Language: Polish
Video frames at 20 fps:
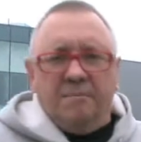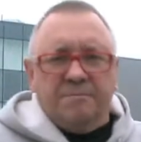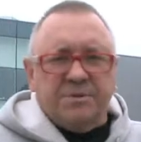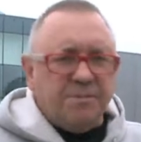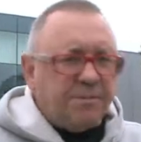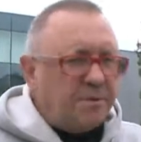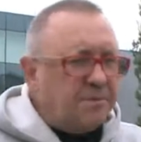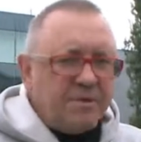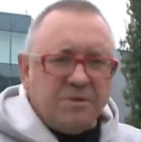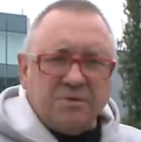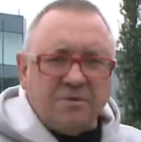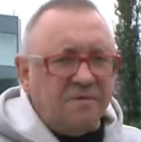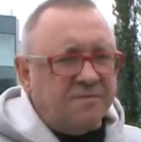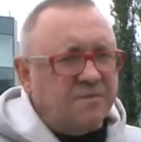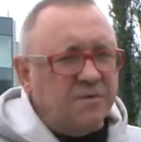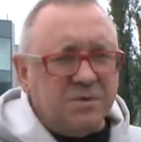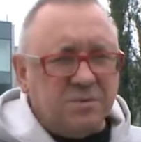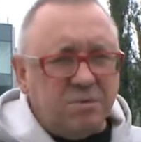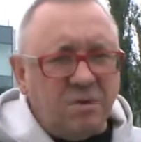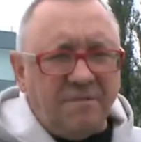Przypomnę tylko w
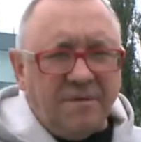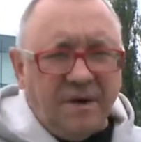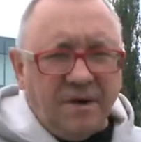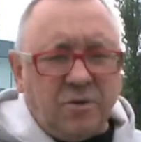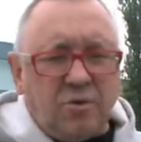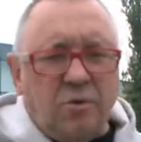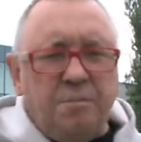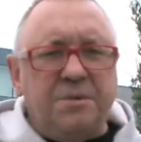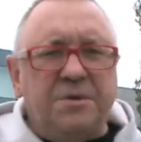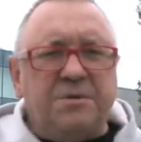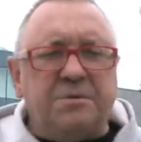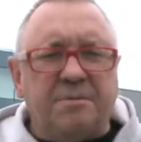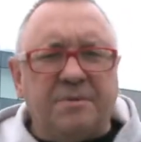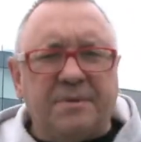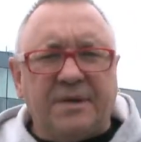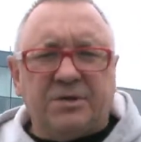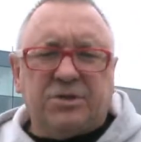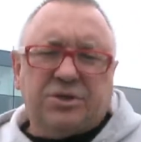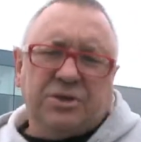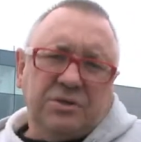dwóch słowach. Kupiliśmy
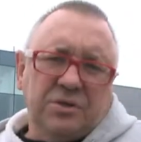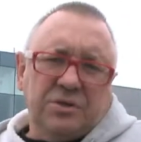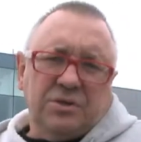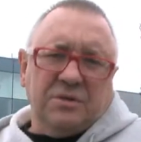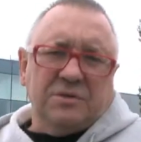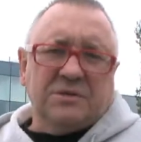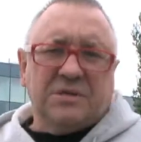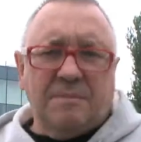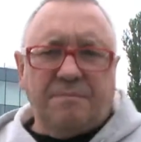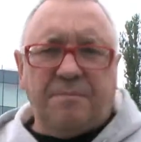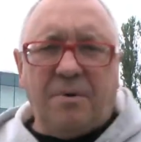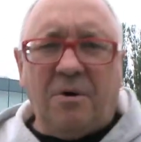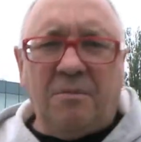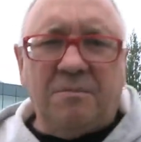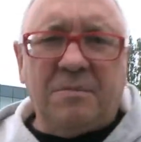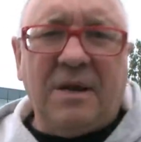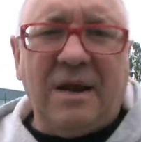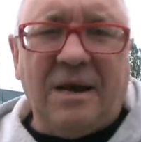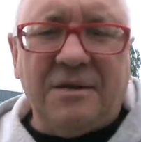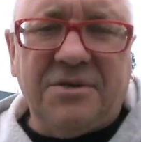ponad 3000 pomp
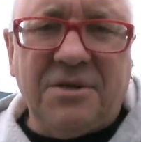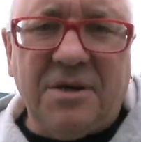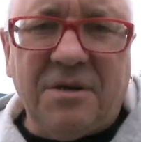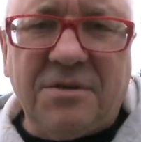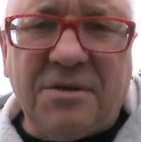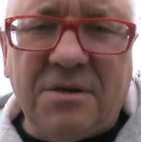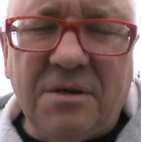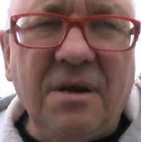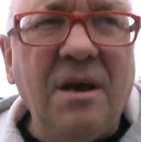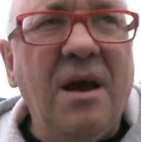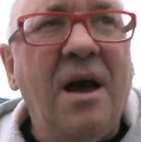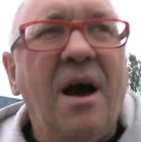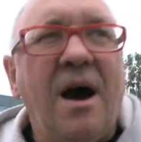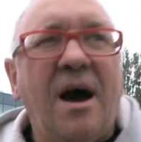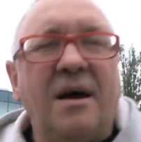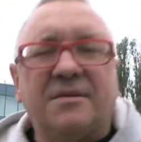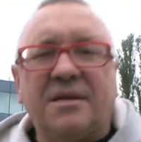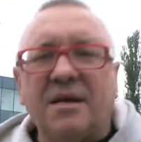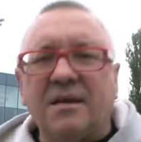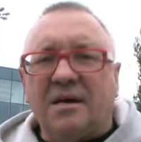dla dzieci,
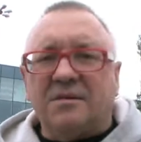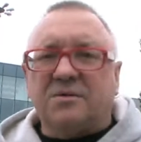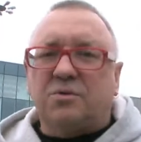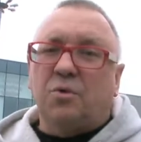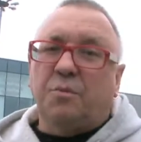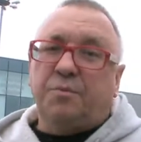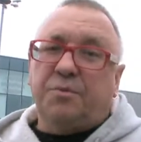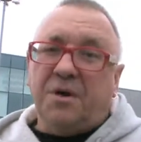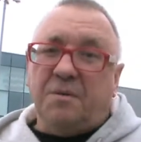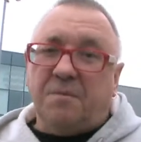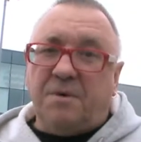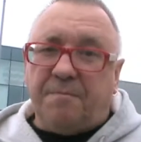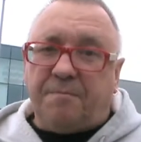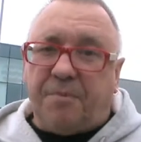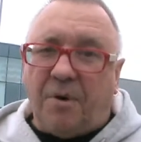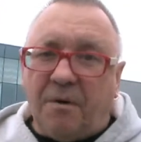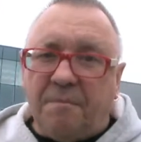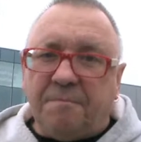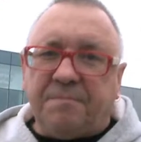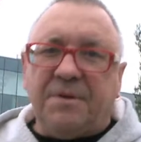a teraz kupujemy
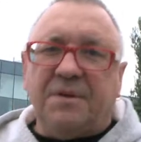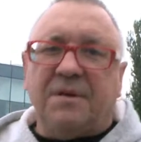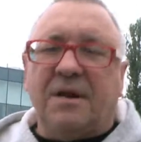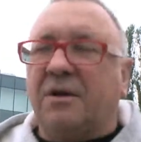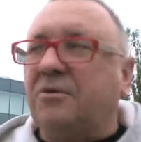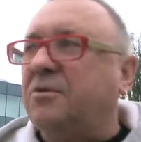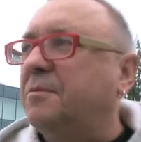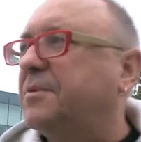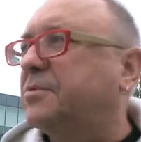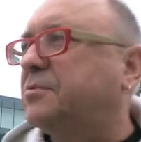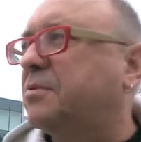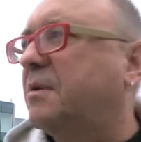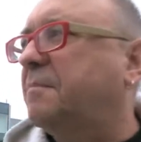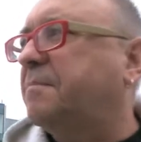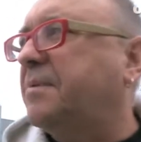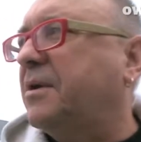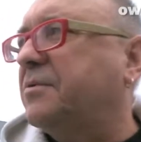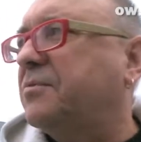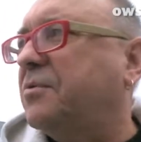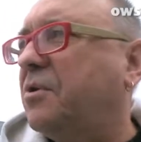pompy dla kobiet, które
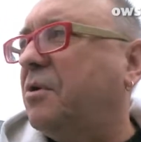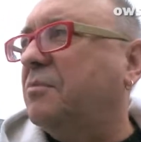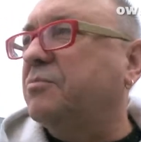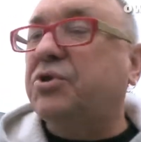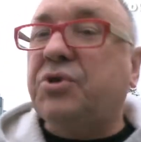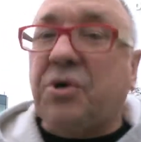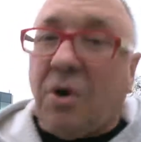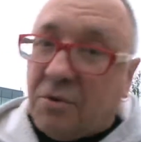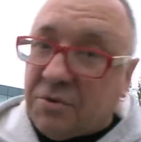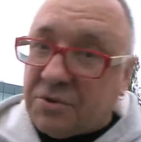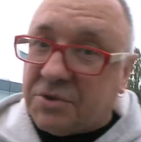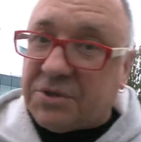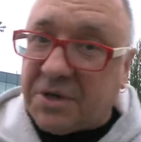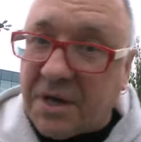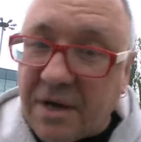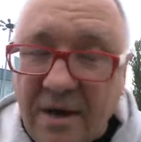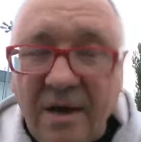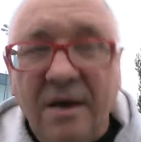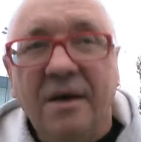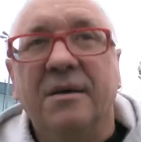planują
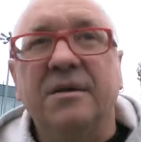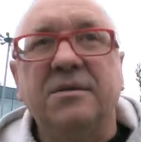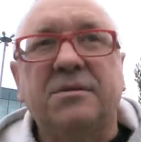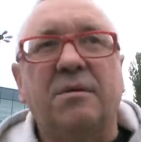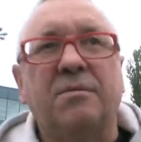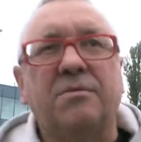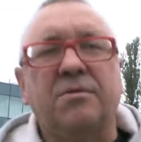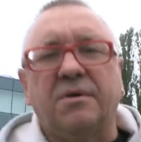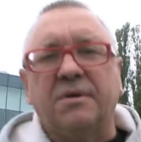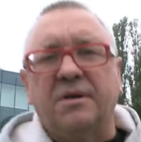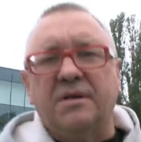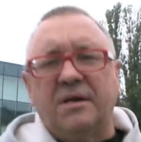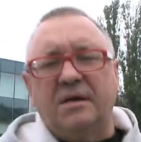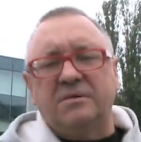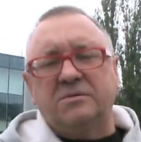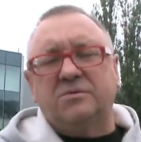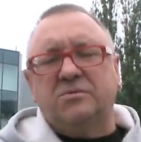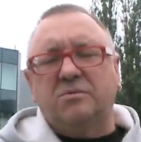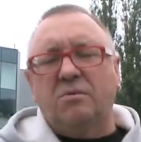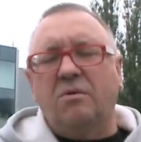ciążę i są chore na
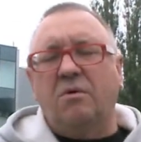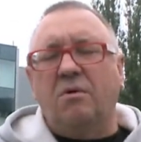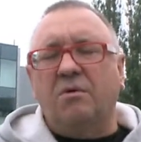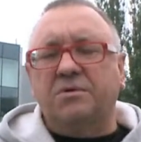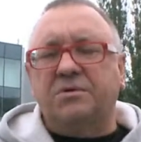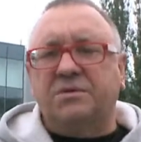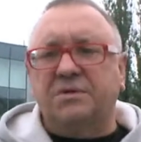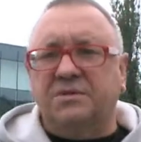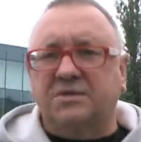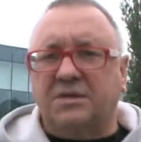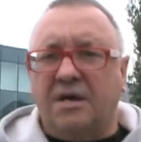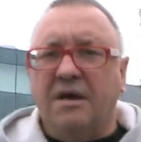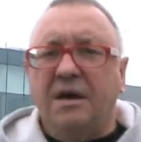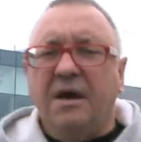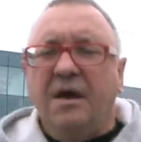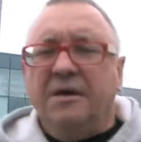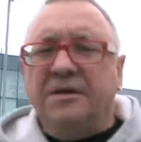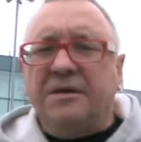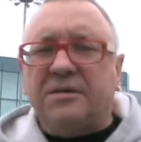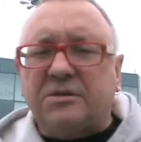cukrzycę.
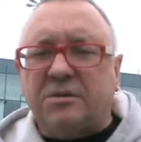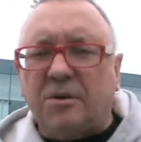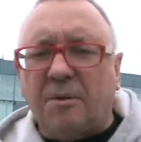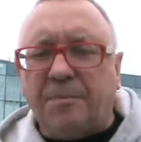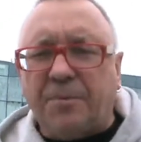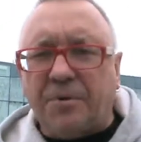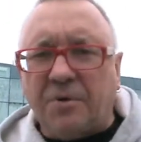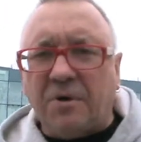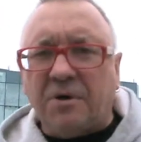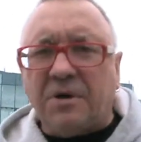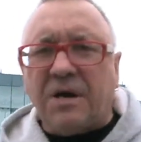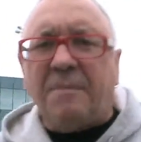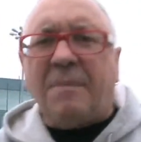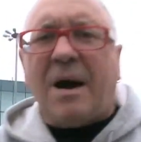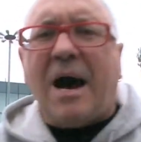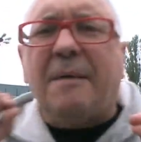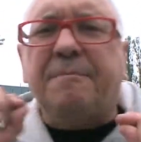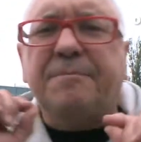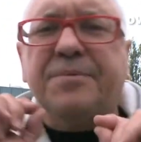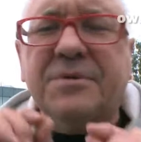Jest to program
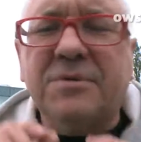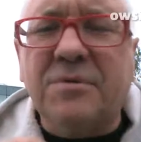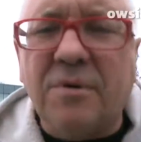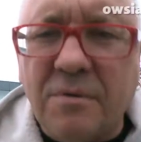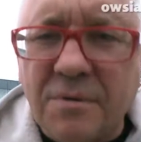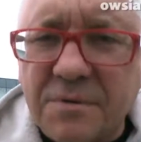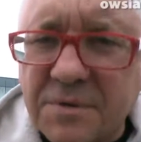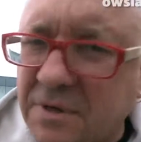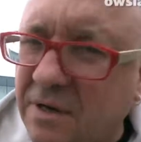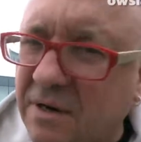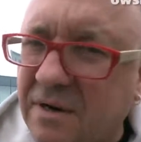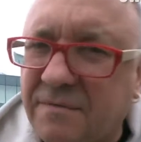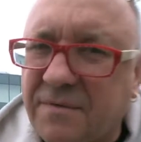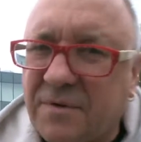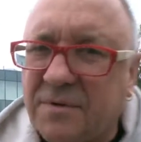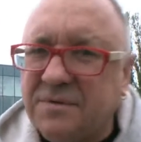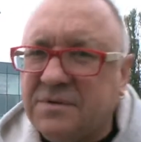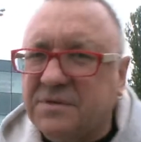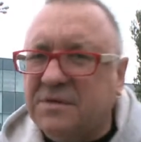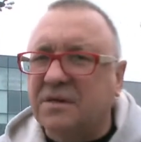absolutnie
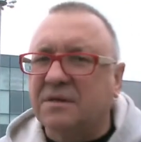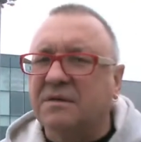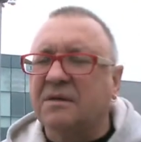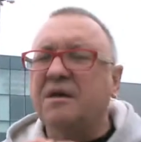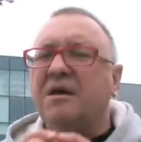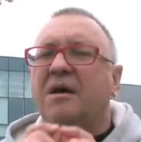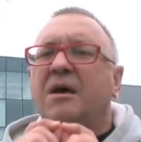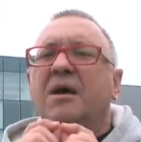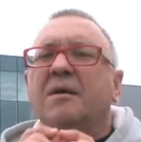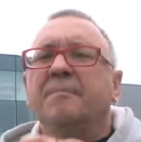rewolucyjny.